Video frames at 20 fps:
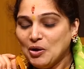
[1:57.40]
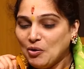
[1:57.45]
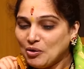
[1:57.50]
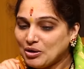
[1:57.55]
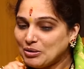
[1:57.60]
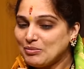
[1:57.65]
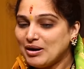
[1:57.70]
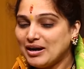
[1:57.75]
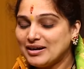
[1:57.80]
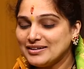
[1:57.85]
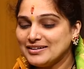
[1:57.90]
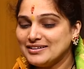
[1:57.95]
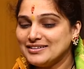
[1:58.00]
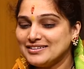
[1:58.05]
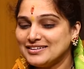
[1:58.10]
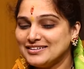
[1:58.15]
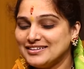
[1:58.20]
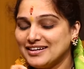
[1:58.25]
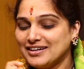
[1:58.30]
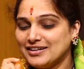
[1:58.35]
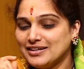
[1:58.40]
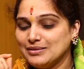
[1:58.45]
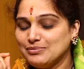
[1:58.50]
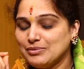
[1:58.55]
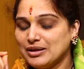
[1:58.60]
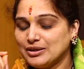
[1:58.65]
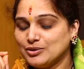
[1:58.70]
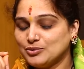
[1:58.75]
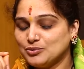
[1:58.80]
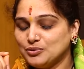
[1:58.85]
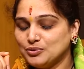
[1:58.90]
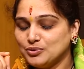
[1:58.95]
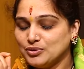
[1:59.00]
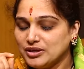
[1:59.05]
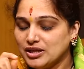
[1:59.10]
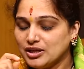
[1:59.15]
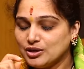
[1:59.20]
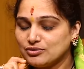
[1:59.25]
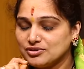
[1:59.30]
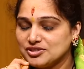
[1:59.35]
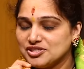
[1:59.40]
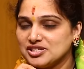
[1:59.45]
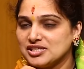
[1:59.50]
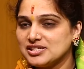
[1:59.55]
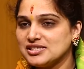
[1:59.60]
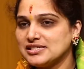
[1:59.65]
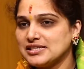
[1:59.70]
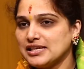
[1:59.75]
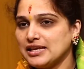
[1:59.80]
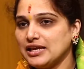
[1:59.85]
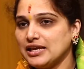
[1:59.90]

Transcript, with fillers: ఒక మాట ఏంటంటే అండి మనకు ఉన్న క్వశ్చన్స్